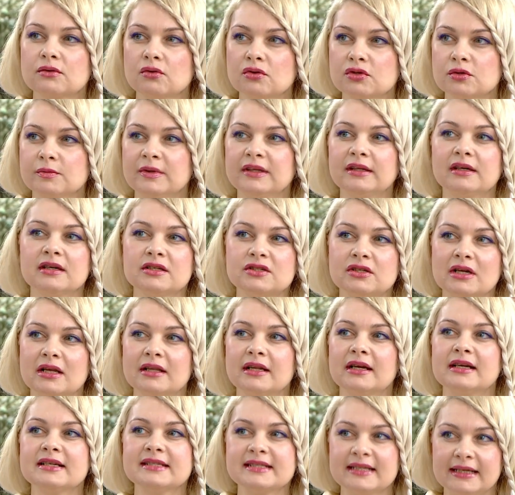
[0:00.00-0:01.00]
kozmetik
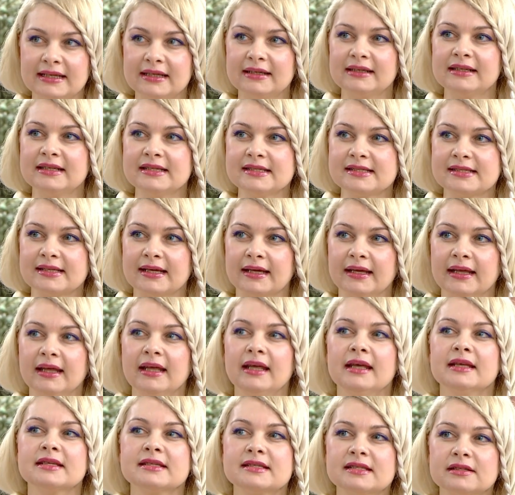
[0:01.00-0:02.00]
ajanlar zehirliyse
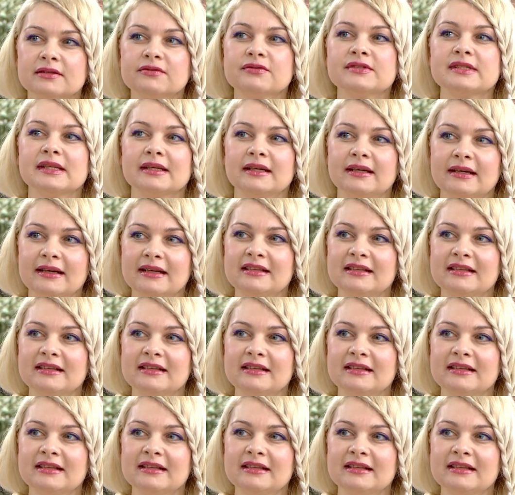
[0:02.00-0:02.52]
sırf zarar